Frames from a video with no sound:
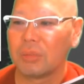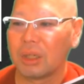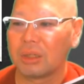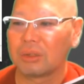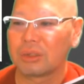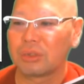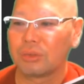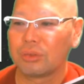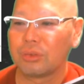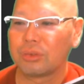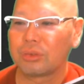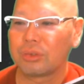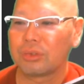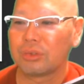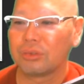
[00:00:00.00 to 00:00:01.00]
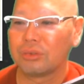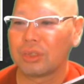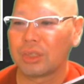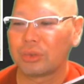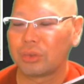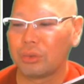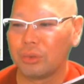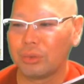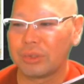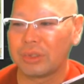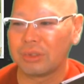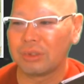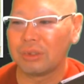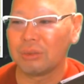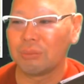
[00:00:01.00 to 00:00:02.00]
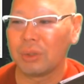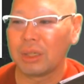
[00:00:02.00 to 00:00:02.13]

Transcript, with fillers: まあそのそんな当時、